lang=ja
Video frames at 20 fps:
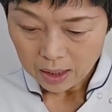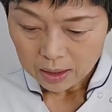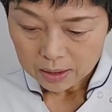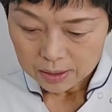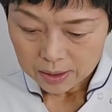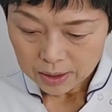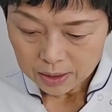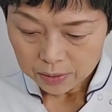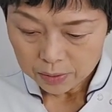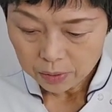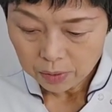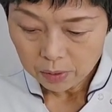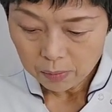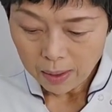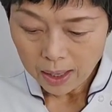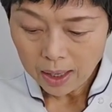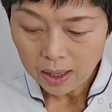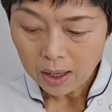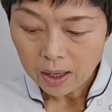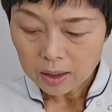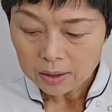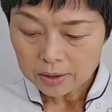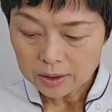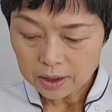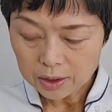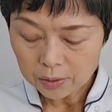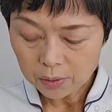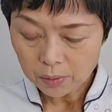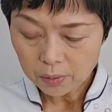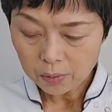腎臓は
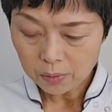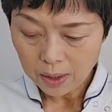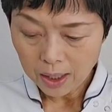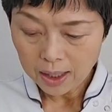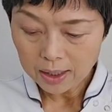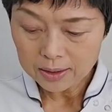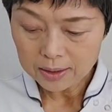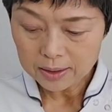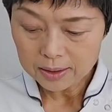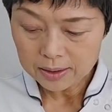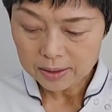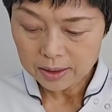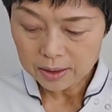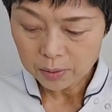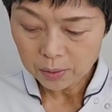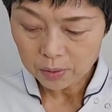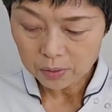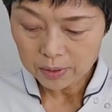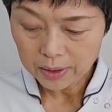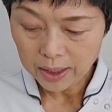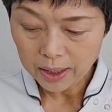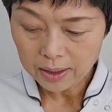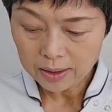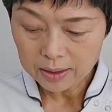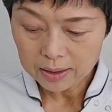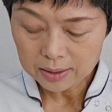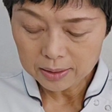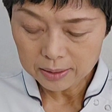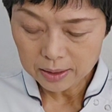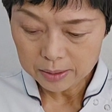機能が一度低
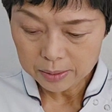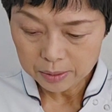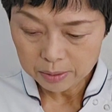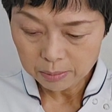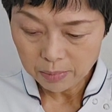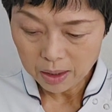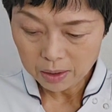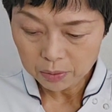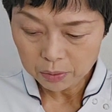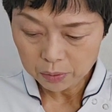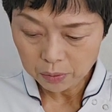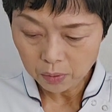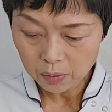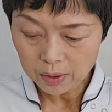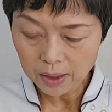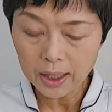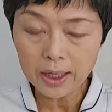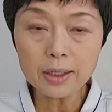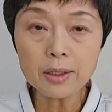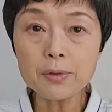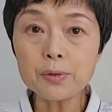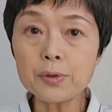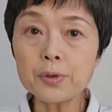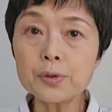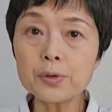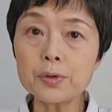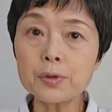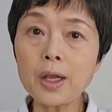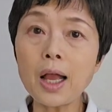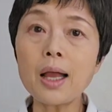下してしまうと回
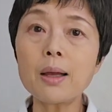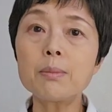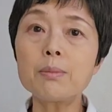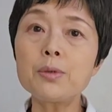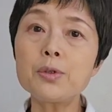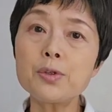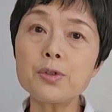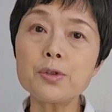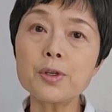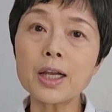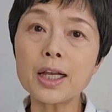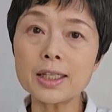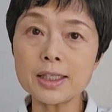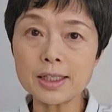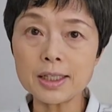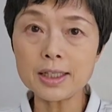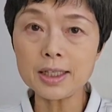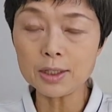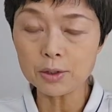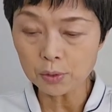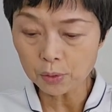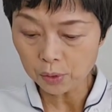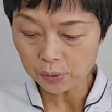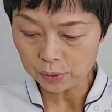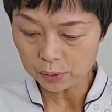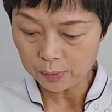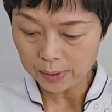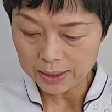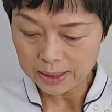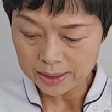復が難しいと
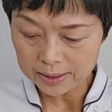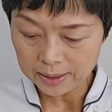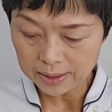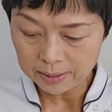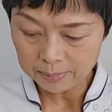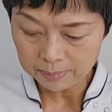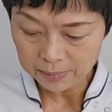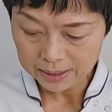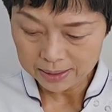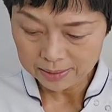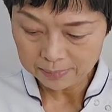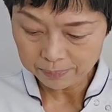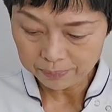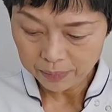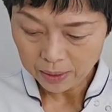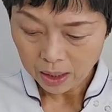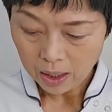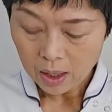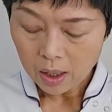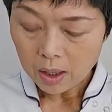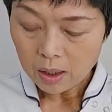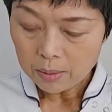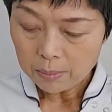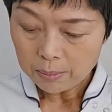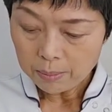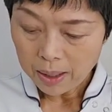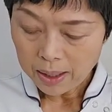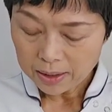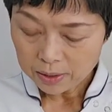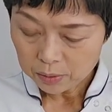言われています。
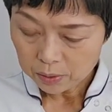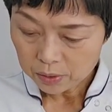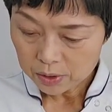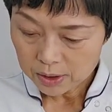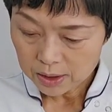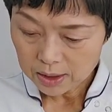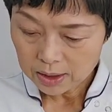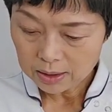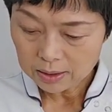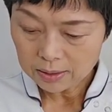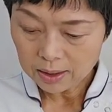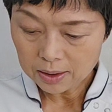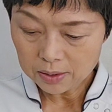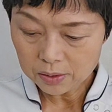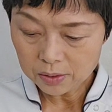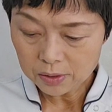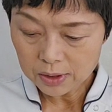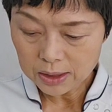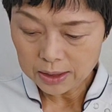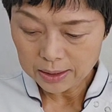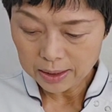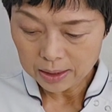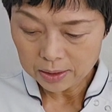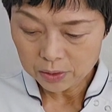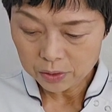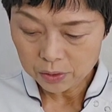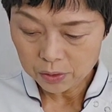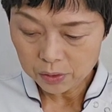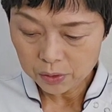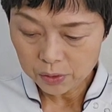毎年夏に熱
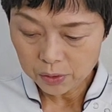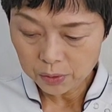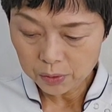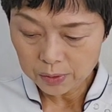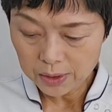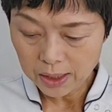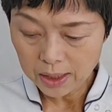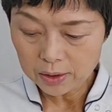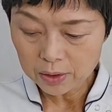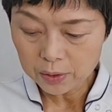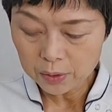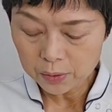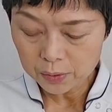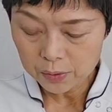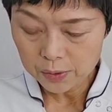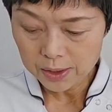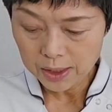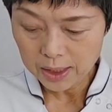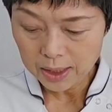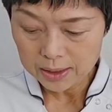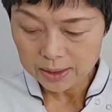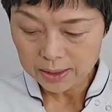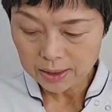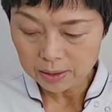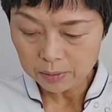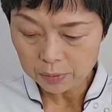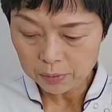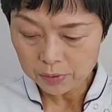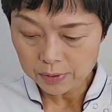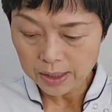中症で急性
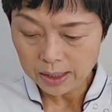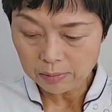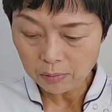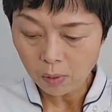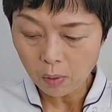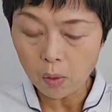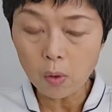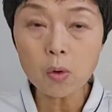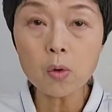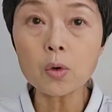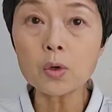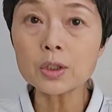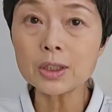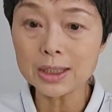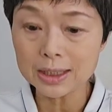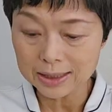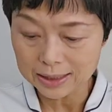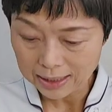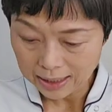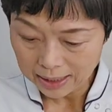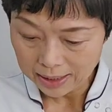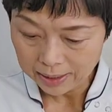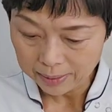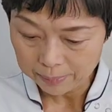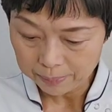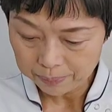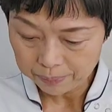腎不全を起こして、